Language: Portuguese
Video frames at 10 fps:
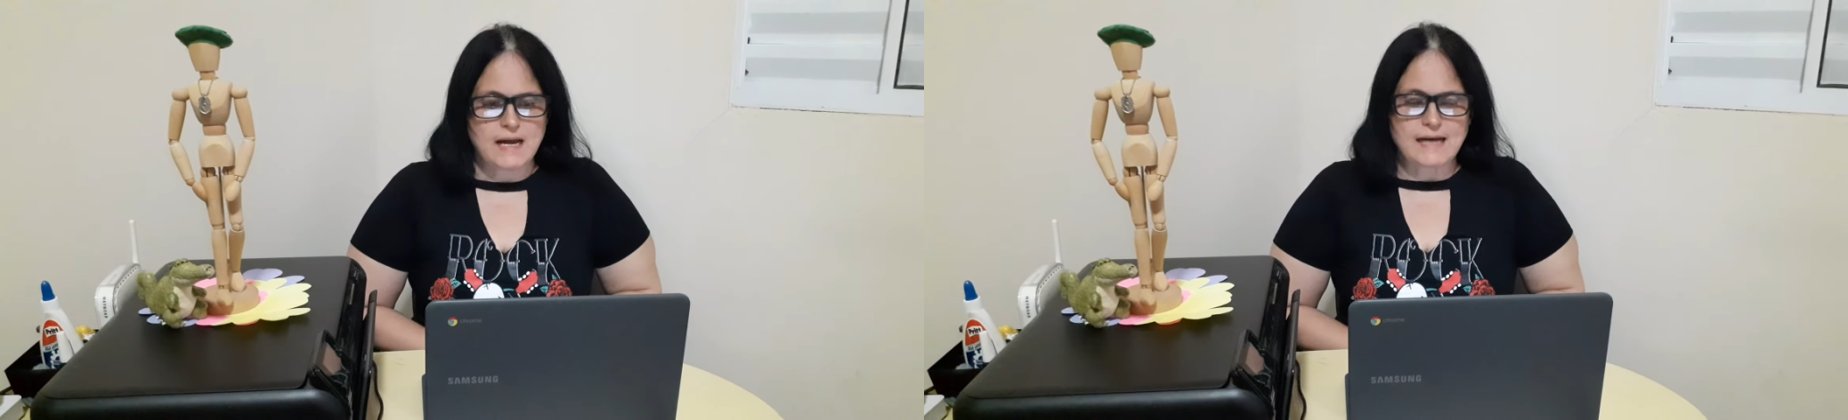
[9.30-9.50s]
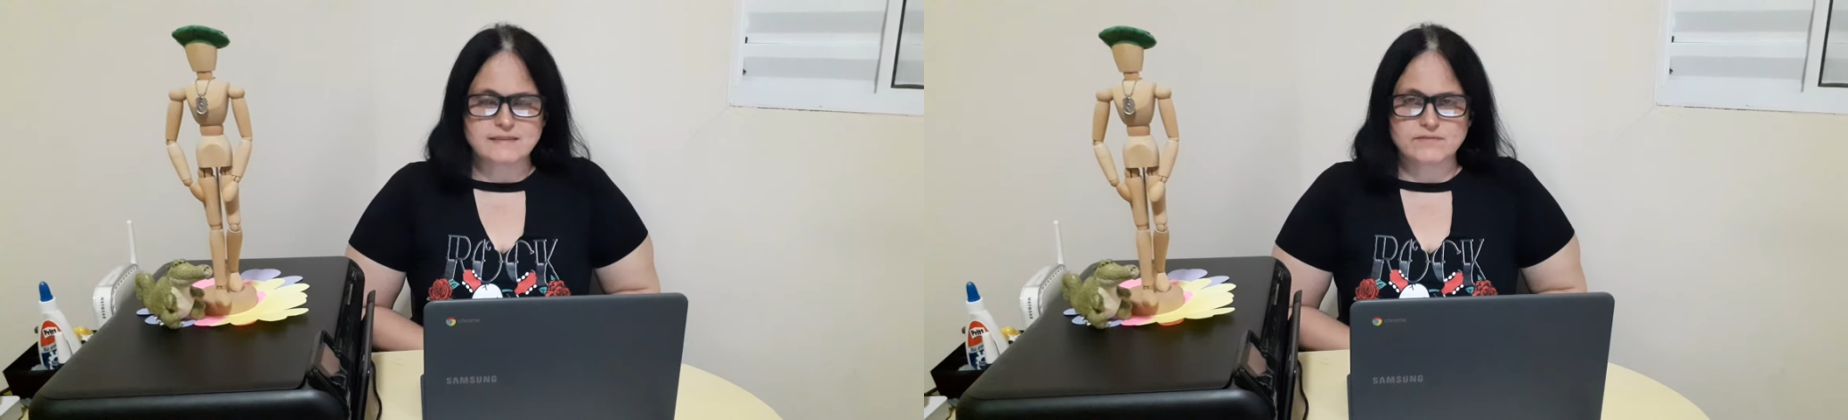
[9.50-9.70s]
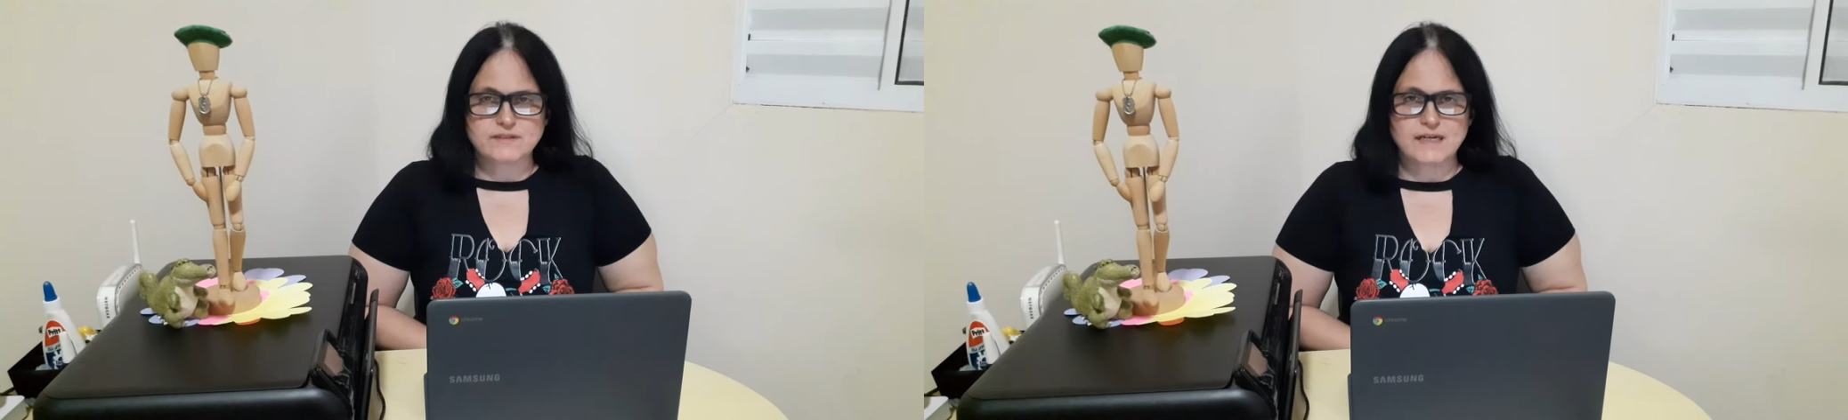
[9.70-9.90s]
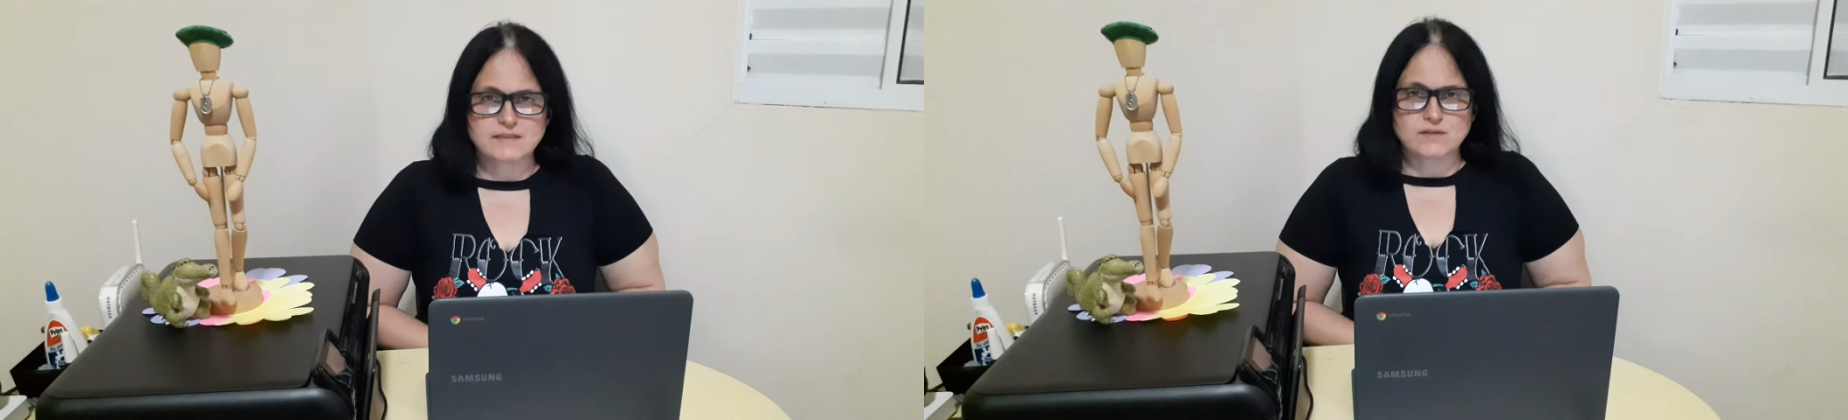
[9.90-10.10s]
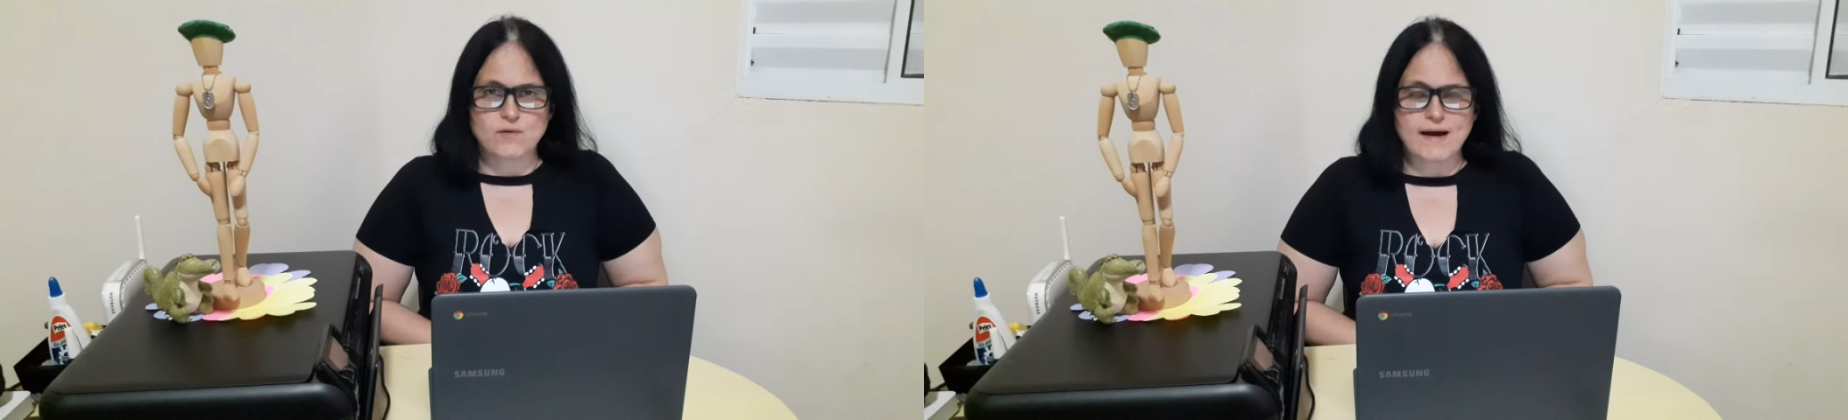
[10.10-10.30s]
A
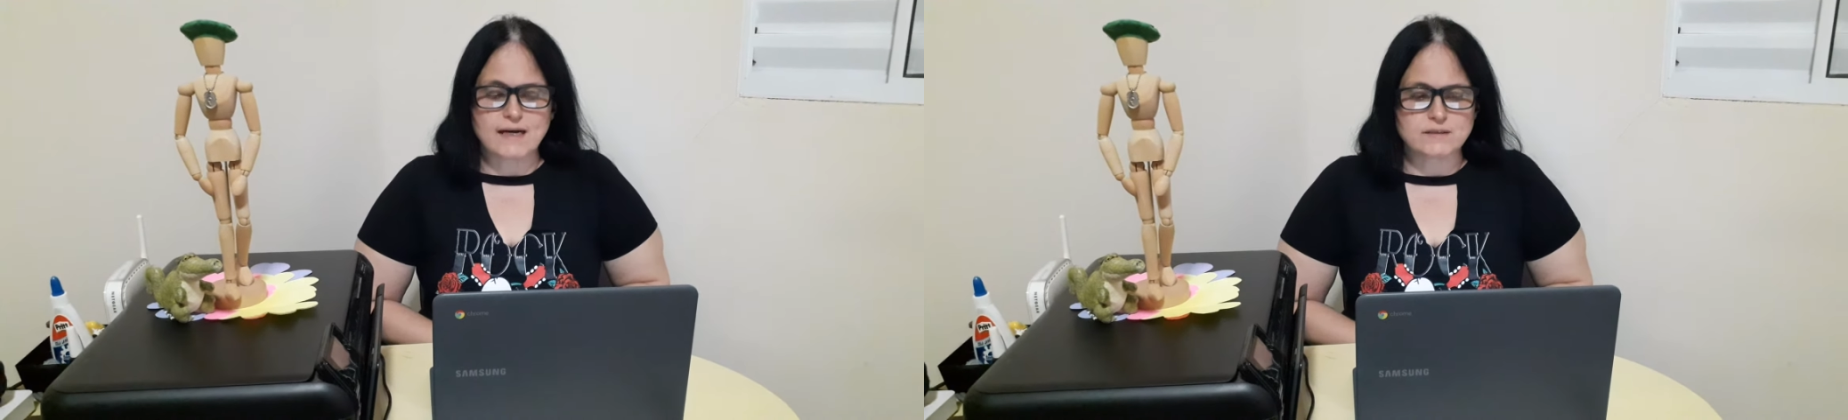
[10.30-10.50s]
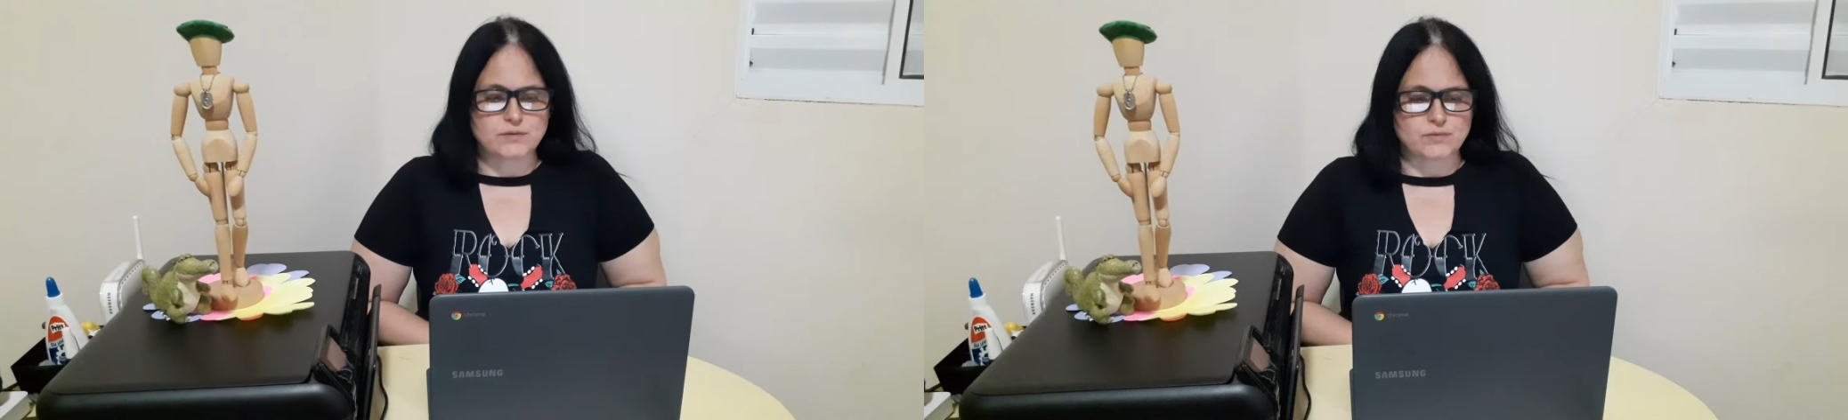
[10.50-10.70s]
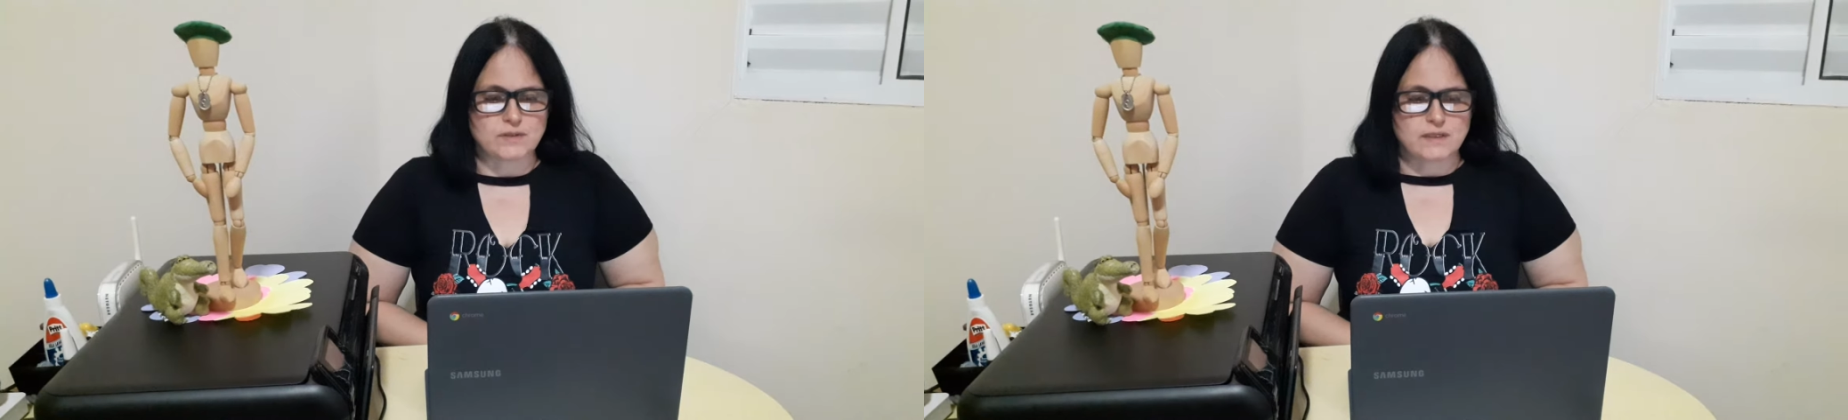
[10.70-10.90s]
atividade 4